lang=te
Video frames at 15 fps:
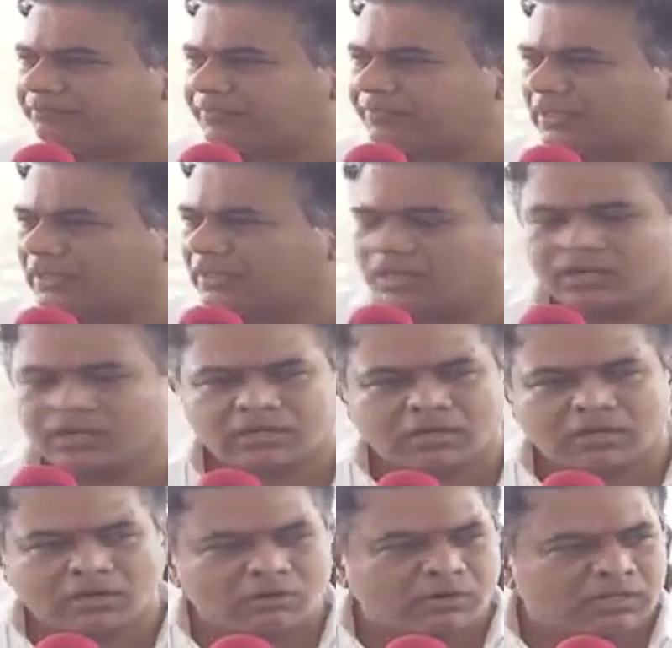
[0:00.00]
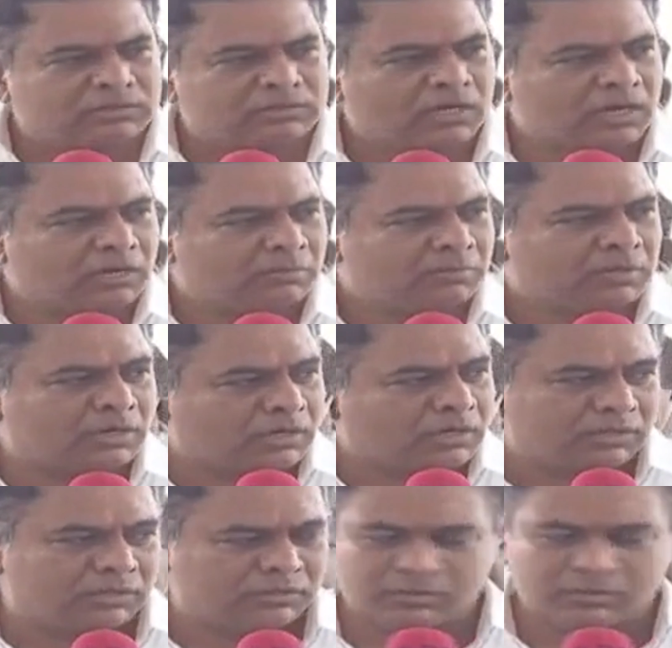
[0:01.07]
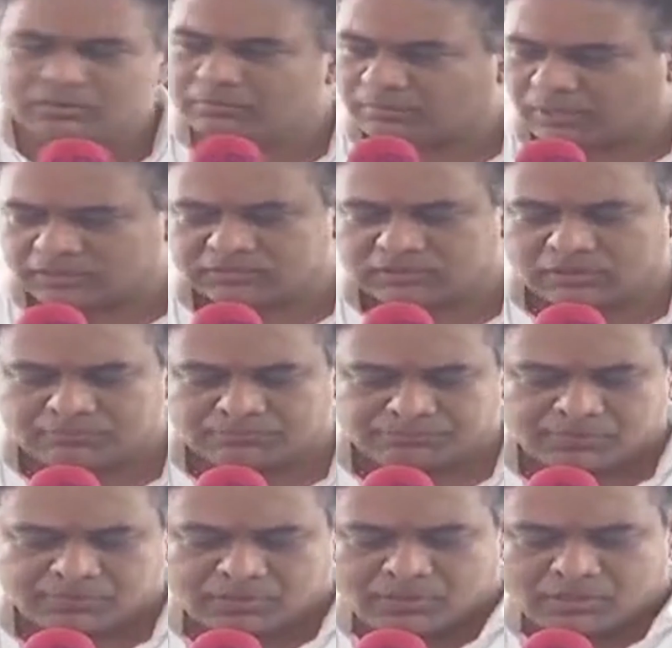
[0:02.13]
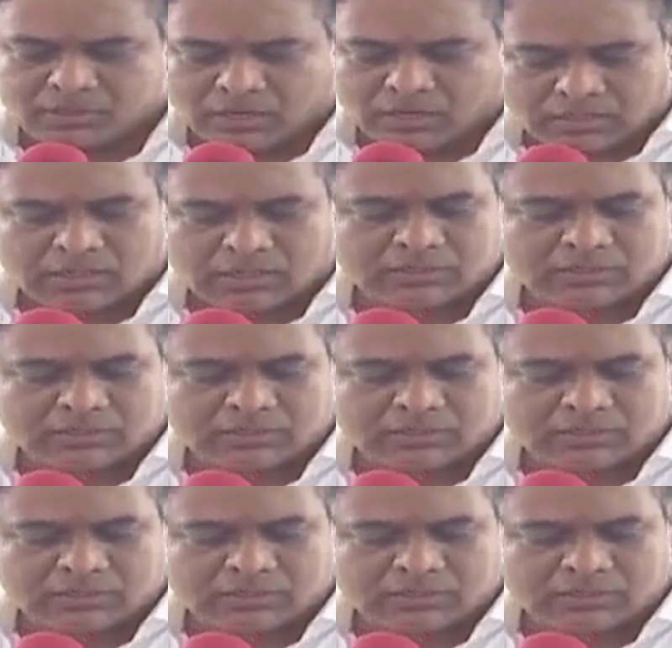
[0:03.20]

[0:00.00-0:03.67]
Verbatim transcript: ఏ రకంగా కూడా ఇతర ఆలంబన లేని ప్రాంతాలు అట్లాంటి ఈ